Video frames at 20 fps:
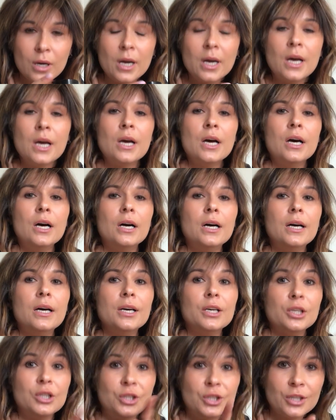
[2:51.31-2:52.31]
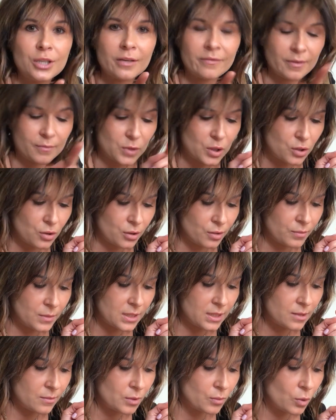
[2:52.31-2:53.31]
Y, I dzisiaj Wam też o tym
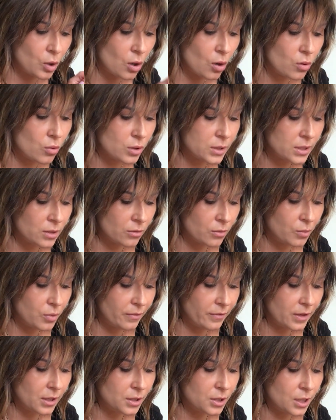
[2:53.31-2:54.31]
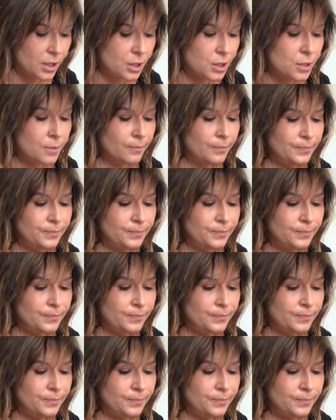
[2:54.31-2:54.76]
następnym kroku chcę opowiedzieć.